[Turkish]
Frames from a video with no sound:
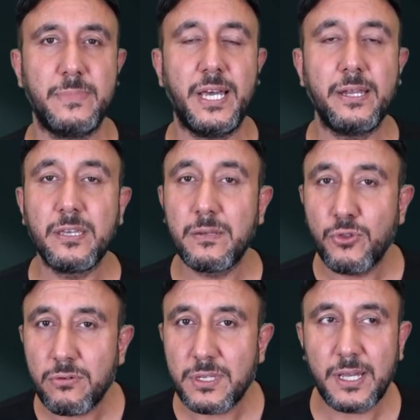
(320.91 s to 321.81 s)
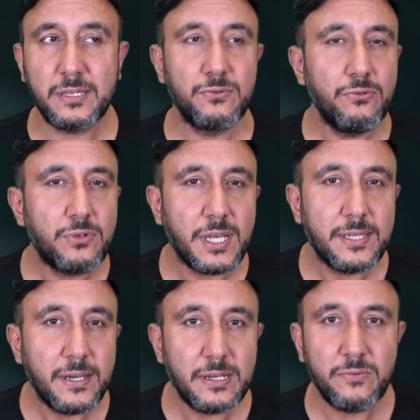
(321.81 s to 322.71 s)
Yani 24 saatin 3
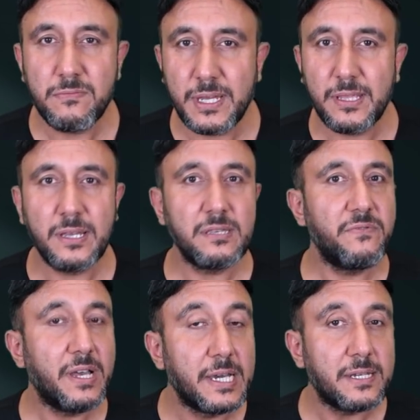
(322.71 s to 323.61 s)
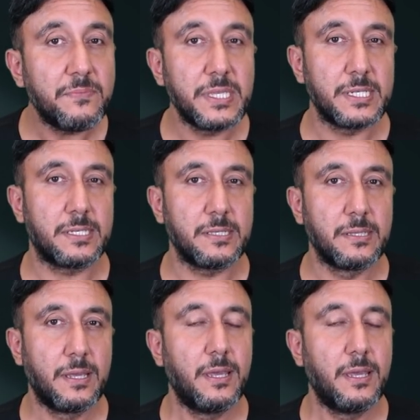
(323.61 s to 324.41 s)
saatini ayırabilmen lazım ve ayırabilirsin.